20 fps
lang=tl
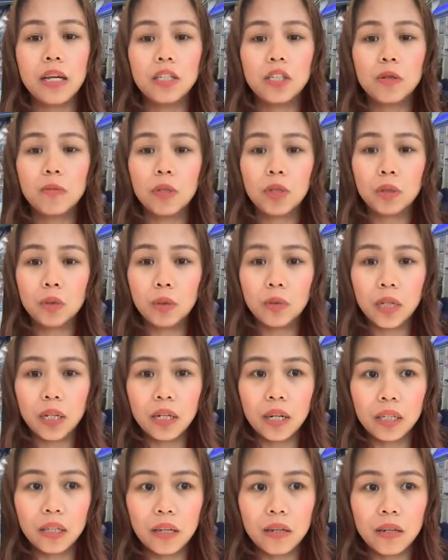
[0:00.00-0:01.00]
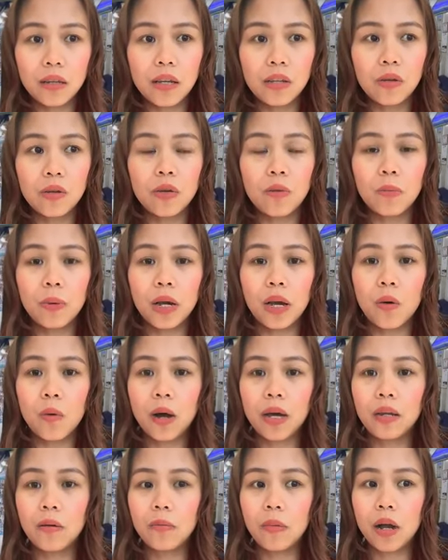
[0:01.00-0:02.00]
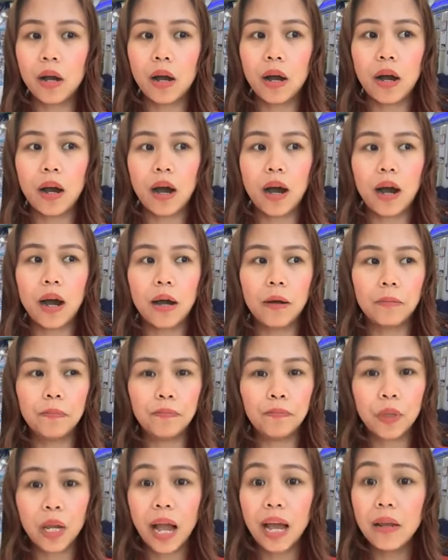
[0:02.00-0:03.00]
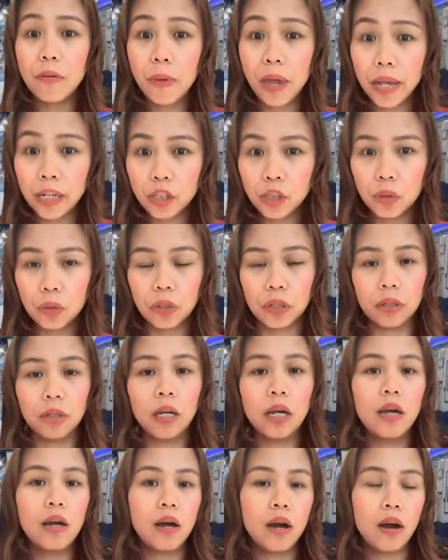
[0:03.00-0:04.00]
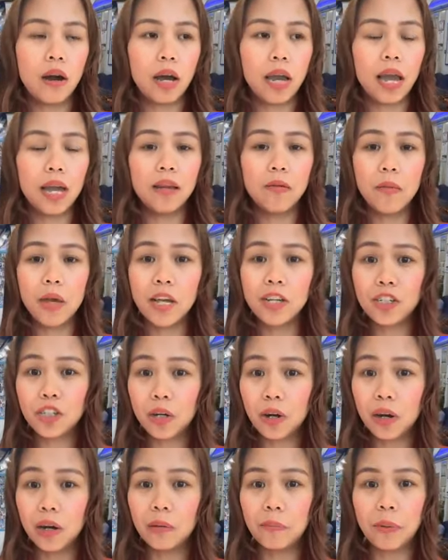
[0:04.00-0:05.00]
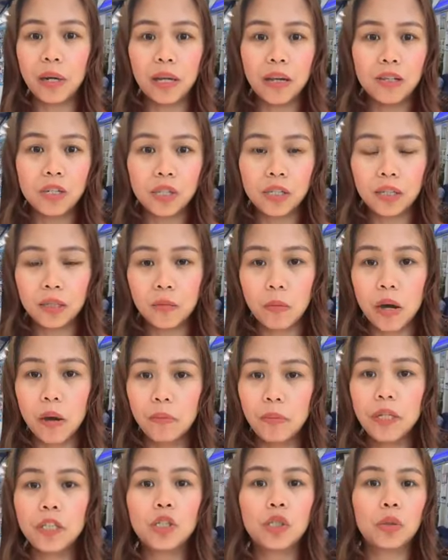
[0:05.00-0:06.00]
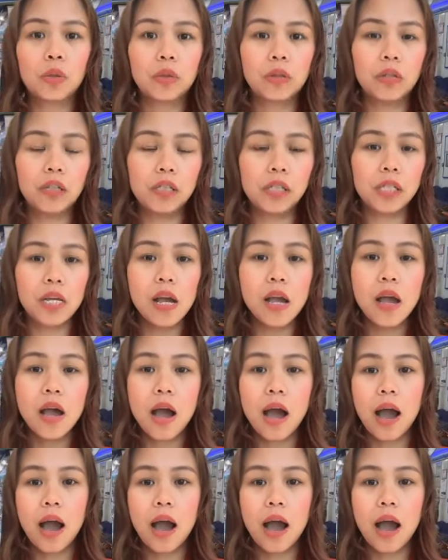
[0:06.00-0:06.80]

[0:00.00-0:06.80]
ayan, so matutunan natin dito yung paggawa ng mga um, animation Okay, animation, pag-insert ng mga pictures,